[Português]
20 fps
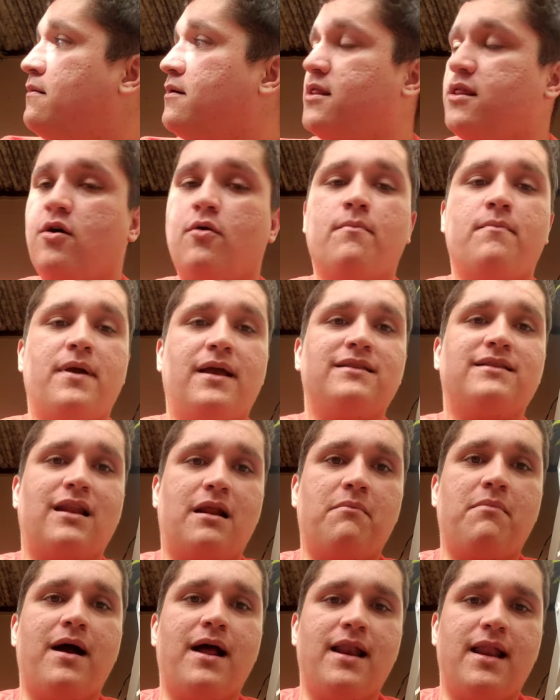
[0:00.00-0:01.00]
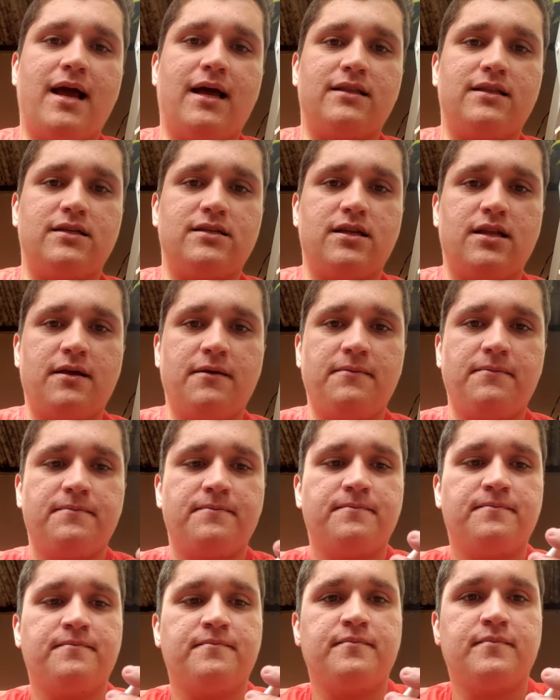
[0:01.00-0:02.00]
são bem trabalhadas, né?
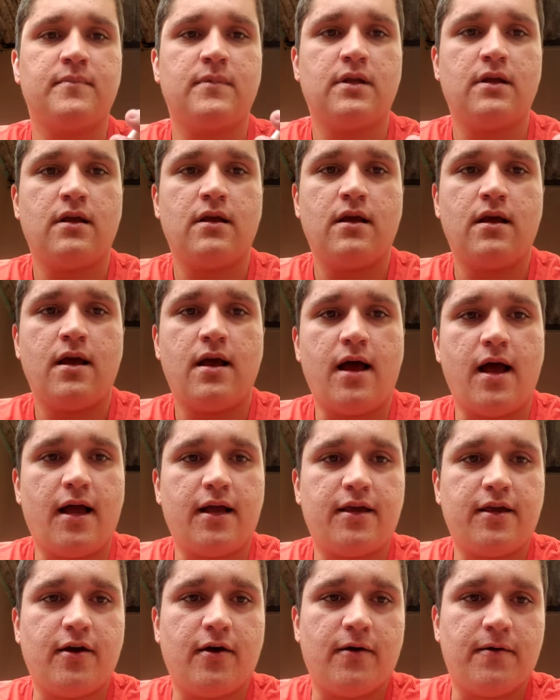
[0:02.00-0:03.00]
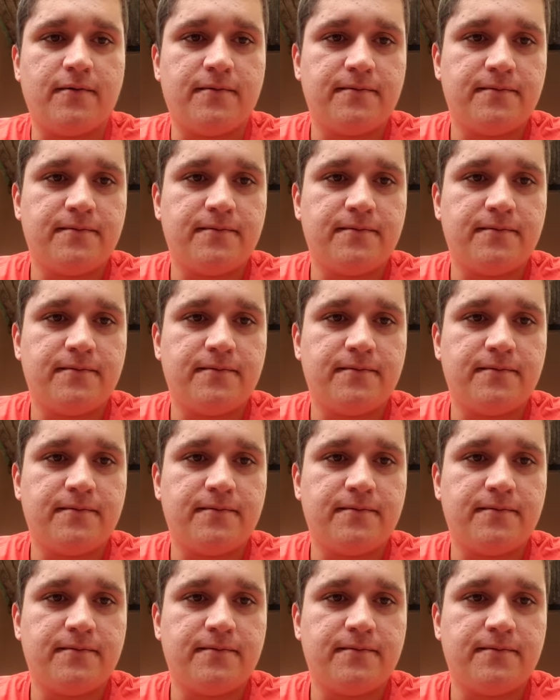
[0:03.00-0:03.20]
Aqui, ó.